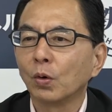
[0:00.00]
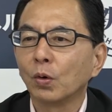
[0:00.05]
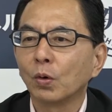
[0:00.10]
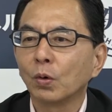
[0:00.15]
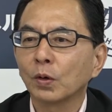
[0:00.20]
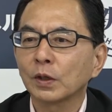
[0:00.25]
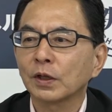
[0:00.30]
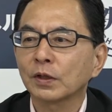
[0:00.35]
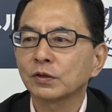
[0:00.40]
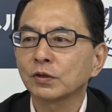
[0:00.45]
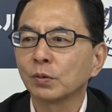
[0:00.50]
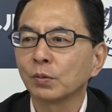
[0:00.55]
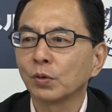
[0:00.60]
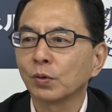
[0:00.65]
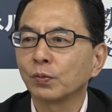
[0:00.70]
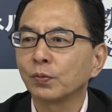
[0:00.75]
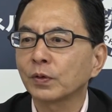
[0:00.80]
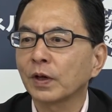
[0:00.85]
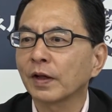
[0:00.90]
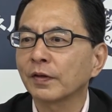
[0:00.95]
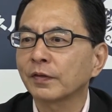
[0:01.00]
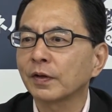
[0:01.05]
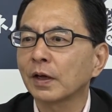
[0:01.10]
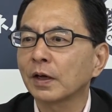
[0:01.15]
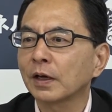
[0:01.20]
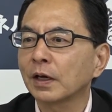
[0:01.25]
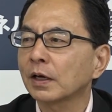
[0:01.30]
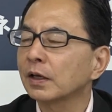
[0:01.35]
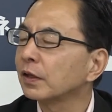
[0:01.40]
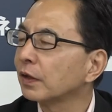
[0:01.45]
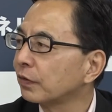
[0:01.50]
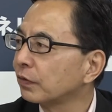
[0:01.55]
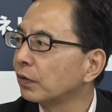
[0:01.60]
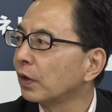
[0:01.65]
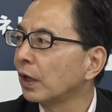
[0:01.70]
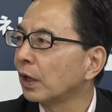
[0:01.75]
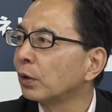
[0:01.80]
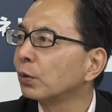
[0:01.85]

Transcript: 私どもの深沢からですね江